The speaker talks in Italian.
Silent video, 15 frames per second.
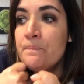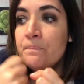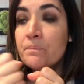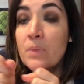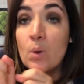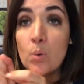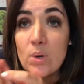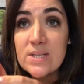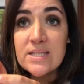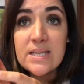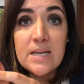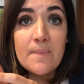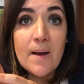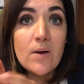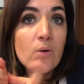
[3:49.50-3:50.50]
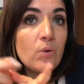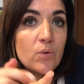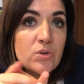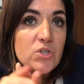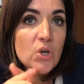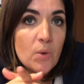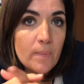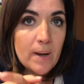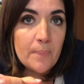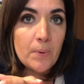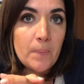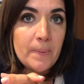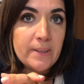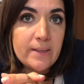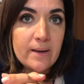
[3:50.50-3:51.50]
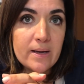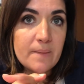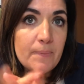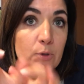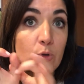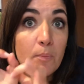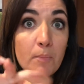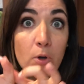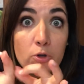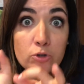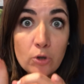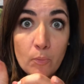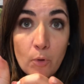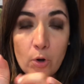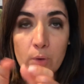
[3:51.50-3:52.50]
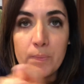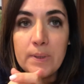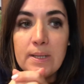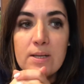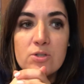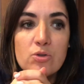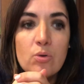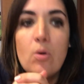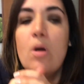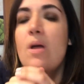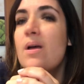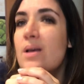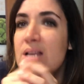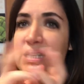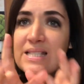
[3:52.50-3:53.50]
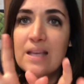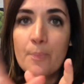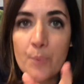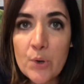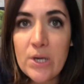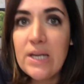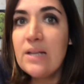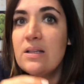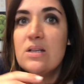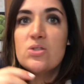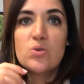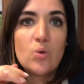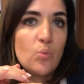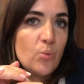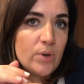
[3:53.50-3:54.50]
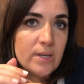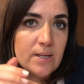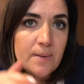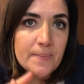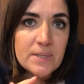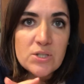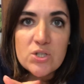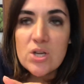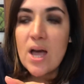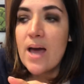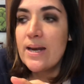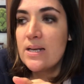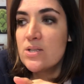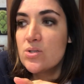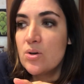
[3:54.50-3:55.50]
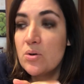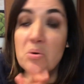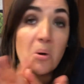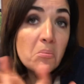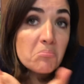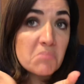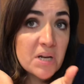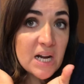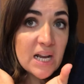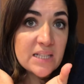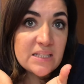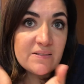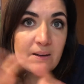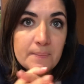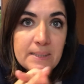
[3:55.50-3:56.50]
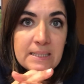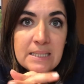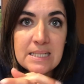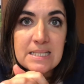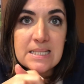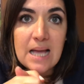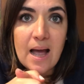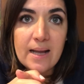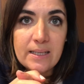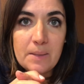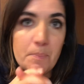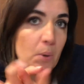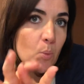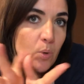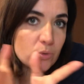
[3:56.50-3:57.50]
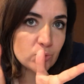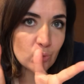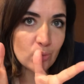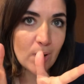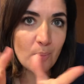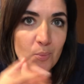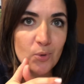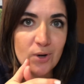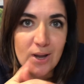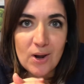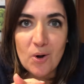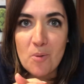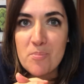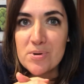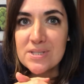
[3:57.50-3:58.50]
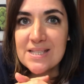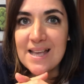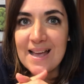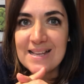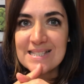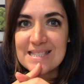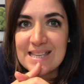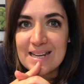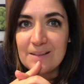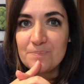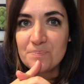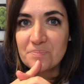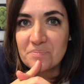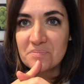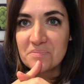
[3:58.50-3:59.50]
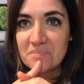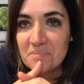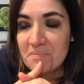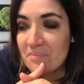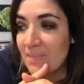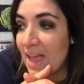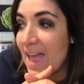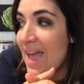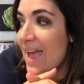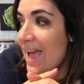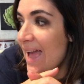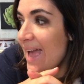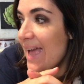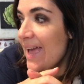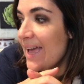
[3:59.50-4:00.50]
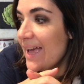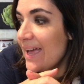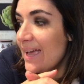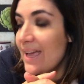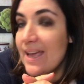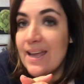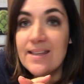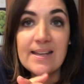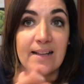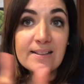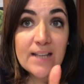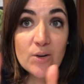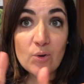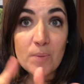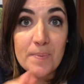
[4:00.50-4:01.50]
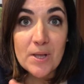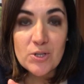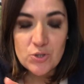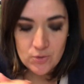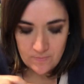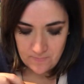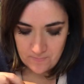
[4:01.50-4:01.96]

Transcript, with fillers: Questi rimangono così come le polpettine, ripeto, molto morbidi e sono saporiti, sono buoni da mangiare, sono relativamente sani per quanto un hamburger lo possa essere e niente, a noi piace